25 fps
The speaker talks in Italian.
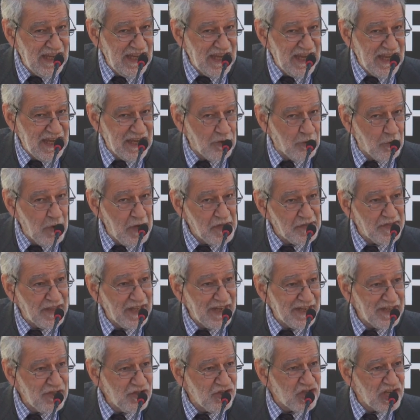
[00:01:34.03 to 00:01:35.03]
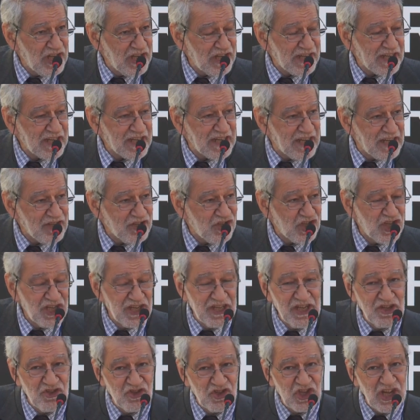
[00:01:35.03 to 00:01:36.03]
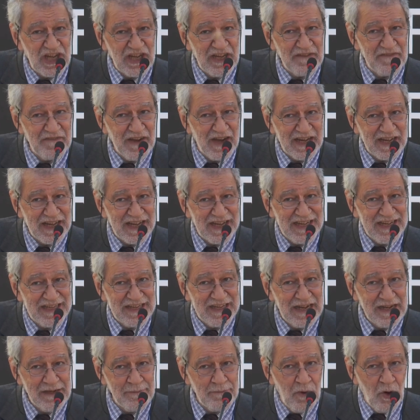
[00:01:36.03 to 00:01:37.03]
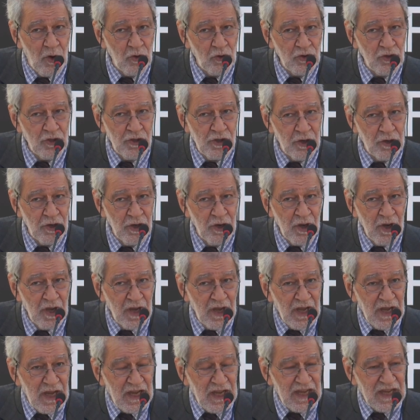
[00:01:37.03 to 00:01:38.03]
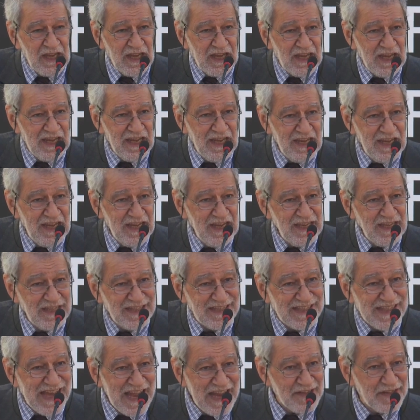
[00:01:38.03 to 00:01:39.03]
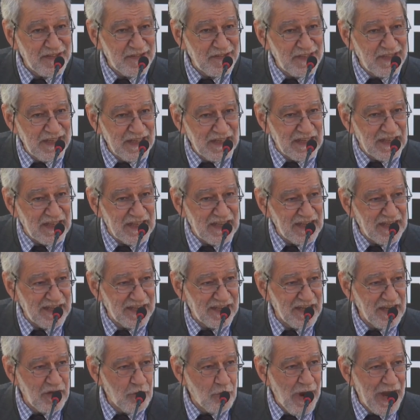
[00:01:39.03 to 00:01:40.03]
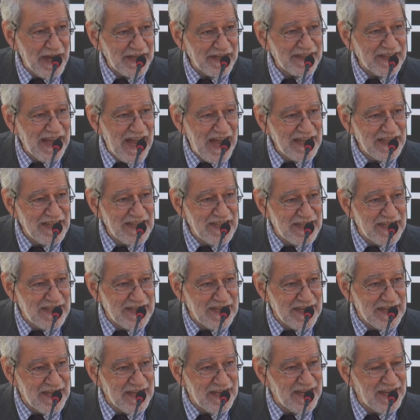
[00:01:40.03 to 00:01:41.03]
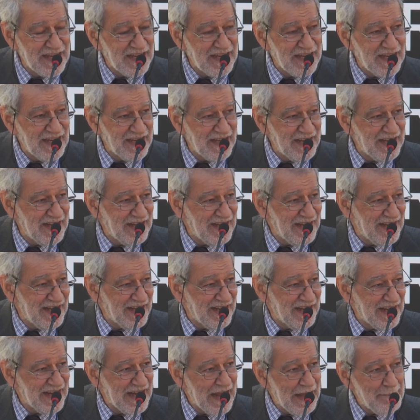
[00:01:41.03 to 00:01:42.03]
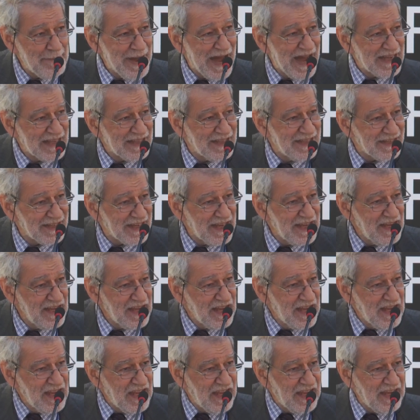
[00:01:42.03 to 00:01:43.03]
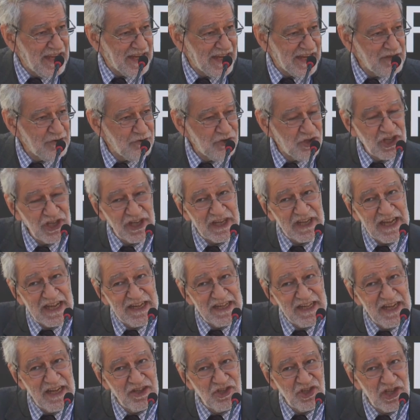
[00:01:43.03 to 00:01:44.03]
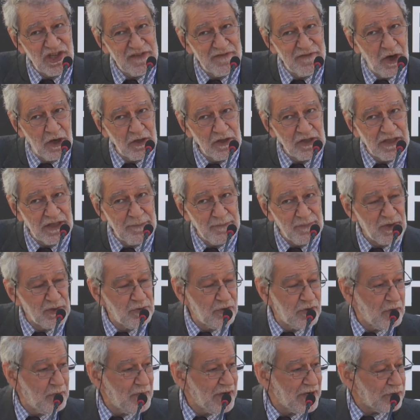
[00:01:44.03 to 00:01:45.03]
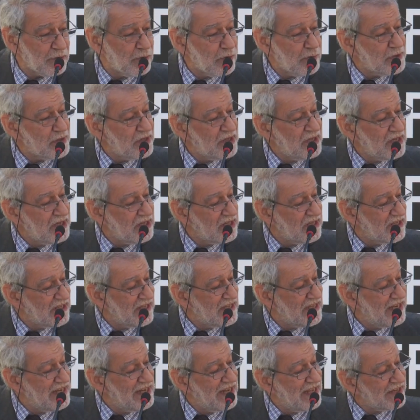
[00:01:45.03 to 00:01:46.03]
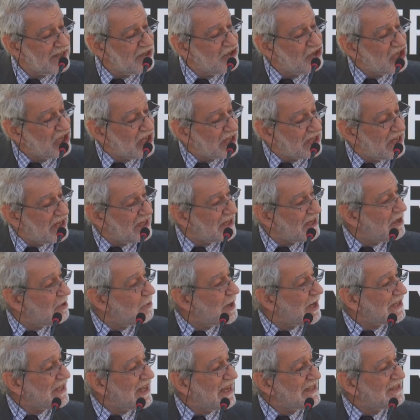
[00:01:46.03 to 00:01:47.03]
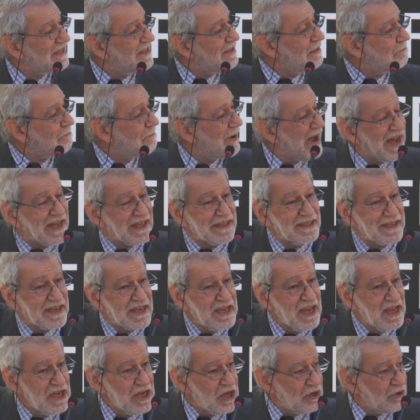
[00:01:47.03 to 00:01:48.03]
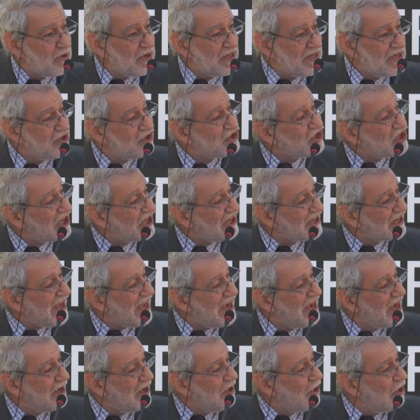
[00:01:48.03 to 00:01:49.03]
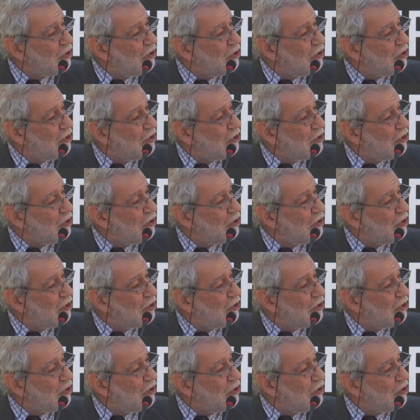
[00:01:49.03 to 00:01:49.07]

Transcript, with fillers: e questa ricerca ci diceva che nel mondo i testi riguardanti la madre erano circa dieci volte più numerosi delle ricerche riguardanti il padre, quindi c'era